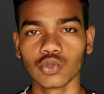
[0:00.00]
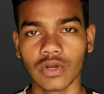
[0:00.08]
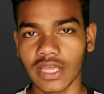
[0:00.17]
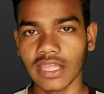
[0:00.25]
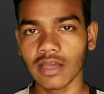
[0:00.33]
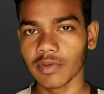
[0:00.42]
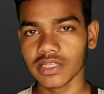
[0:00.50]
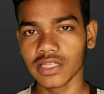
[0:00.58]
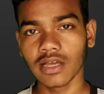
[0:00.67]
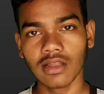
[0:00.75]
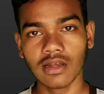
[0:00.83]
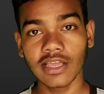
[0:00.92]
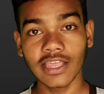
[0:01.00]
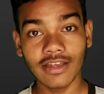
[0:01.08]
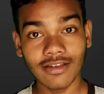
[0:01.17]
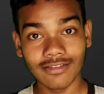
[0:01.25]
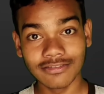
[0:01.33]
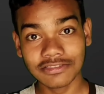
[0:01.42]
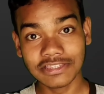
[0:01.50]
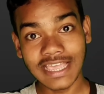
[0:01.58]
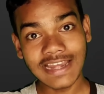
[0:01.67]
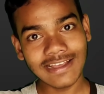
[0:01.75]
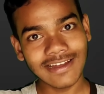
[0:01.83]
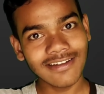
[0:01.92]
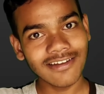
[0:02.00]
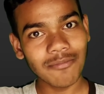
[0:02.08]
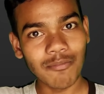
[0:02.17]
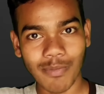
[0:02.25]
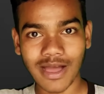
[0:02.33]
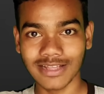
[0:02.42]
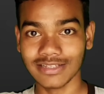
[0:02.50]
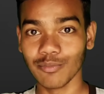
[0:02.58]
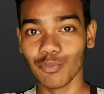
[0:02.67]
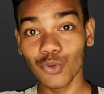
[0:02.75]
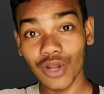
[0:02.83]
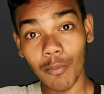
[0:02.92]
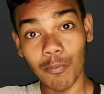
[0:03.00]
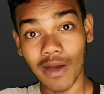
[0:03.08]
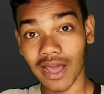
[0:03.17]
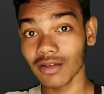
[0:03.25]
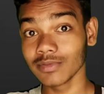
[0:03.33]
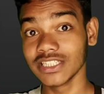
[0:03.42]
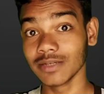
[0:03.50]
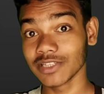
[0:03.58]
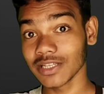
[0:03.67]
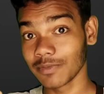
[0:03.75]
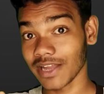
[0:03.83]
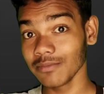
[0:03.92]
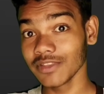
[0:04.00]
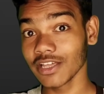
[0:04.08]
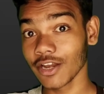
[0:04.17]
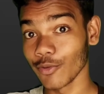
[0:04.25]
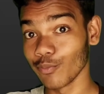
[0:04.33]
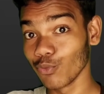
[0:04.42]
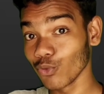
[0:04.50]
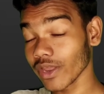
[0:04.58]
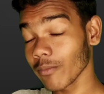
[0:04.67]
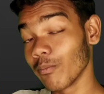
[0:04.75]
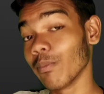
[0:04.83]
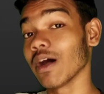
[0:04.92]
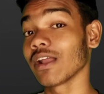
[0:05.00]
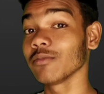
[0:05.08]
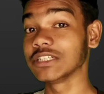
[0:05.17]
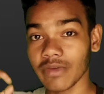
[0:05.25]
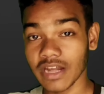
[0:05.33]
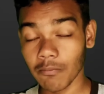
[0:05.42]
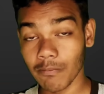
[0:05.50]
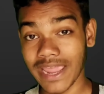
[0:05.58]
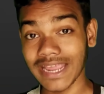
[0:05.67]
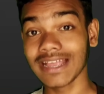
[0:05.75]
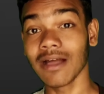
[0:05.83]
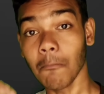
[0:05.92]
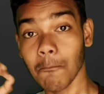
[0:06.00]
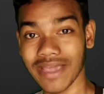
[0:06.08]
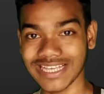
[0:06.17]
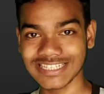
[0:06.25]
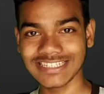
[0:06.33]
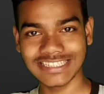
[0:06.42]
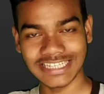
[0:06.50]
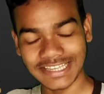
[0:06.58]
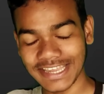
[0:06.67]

तक तो नहीं आ पाता था लेकिन तीन घंटे बाद पूरे बारह बजे मतलब टाइम देख रहे हो पूरे बारह बजे मेरे बैंक का मैसेज